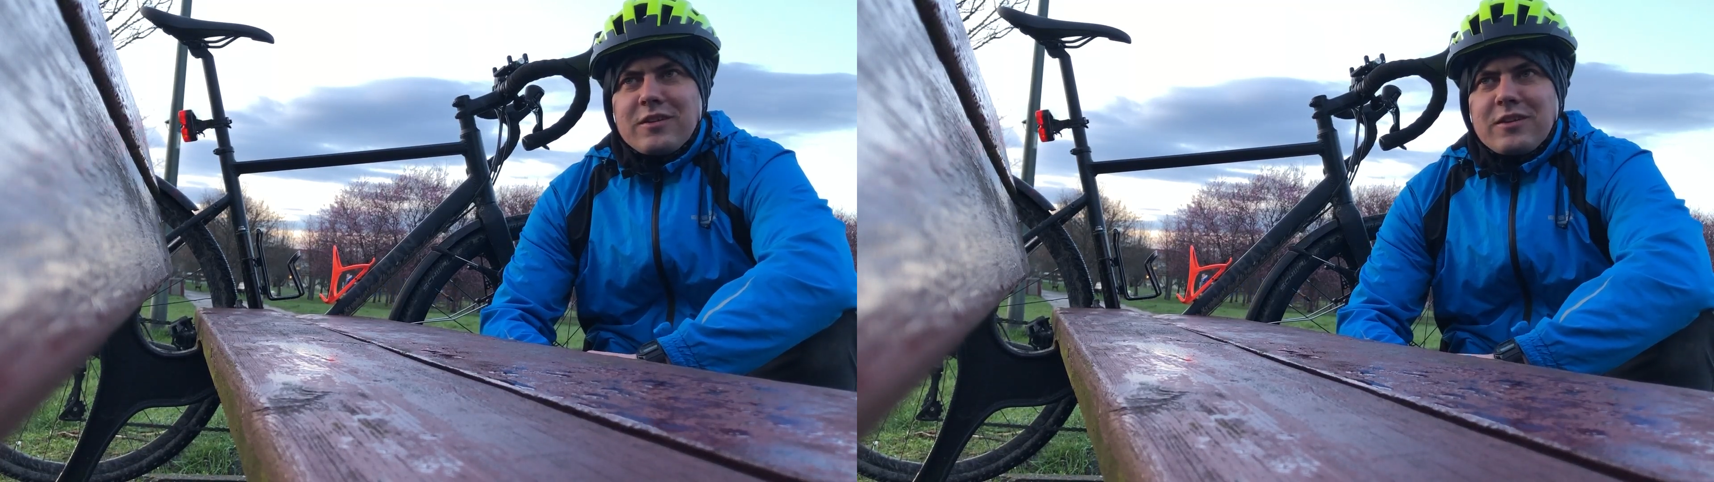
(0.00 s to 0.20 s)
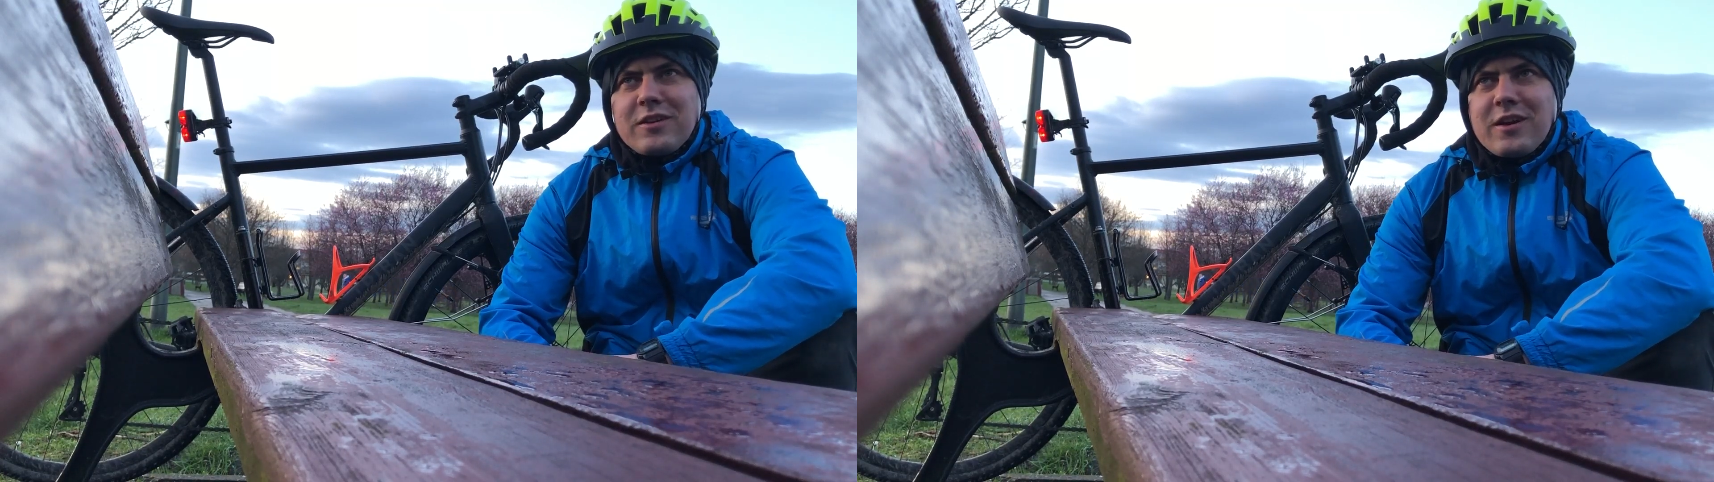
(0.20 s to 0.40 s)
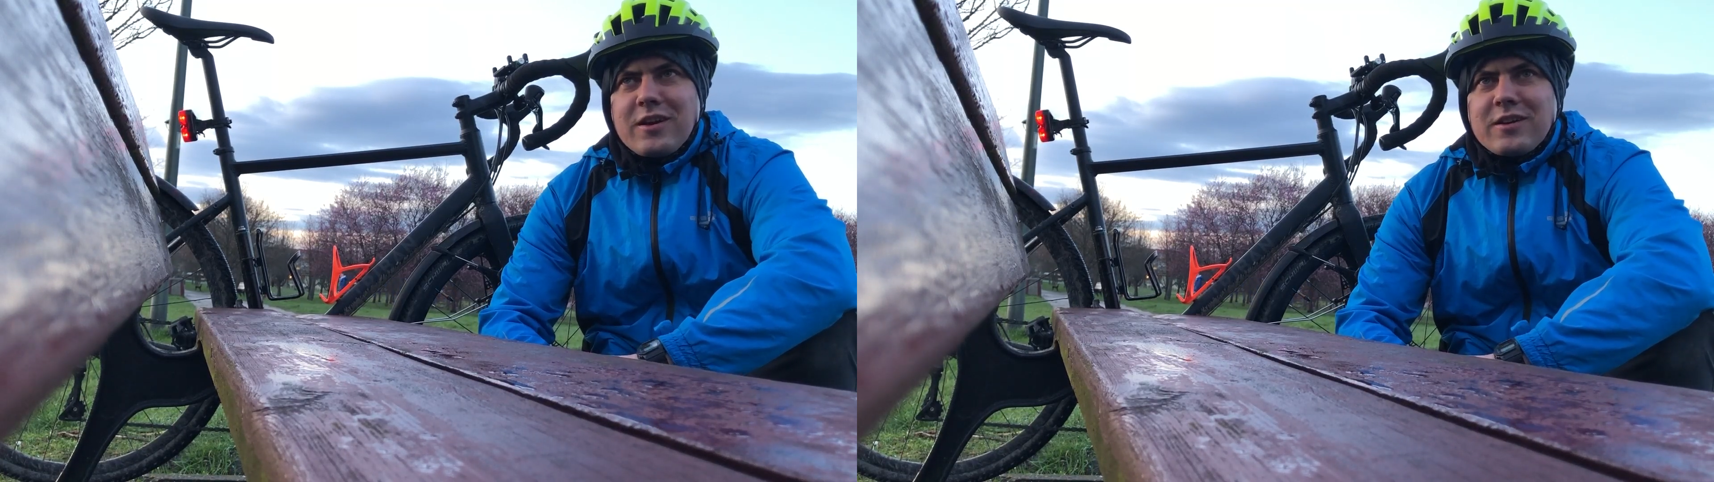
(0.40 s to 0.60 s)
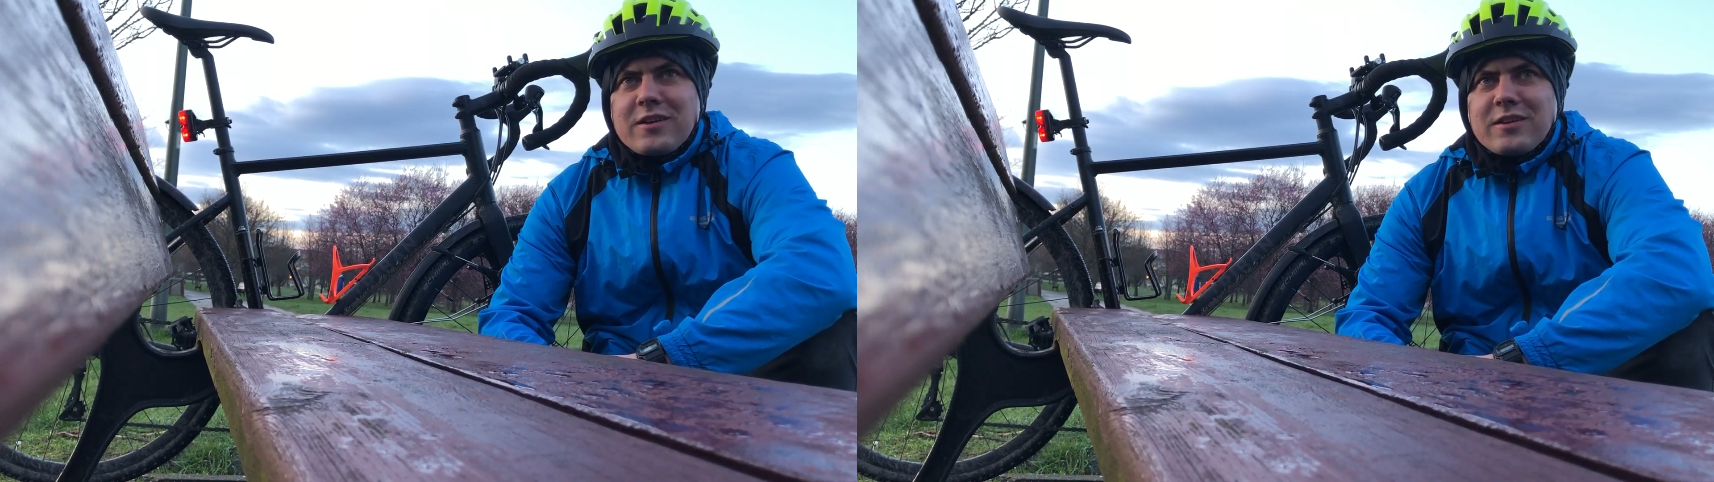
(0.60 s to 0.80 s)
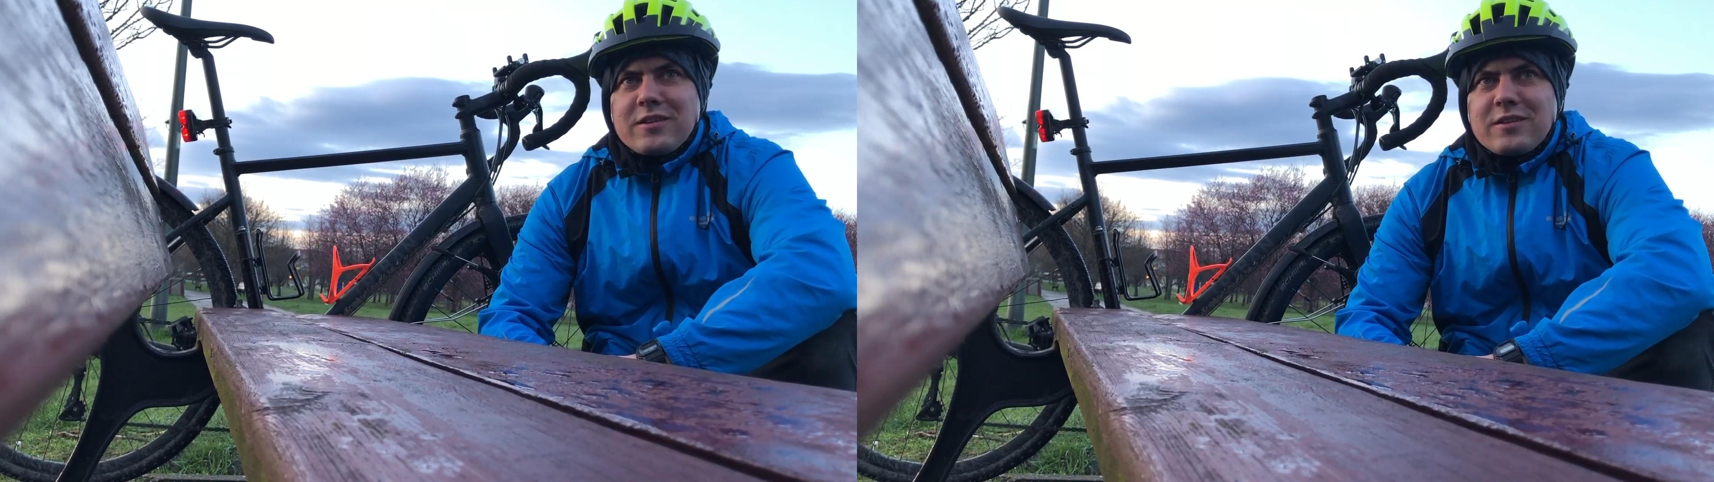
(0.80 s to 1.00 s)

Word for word: i jak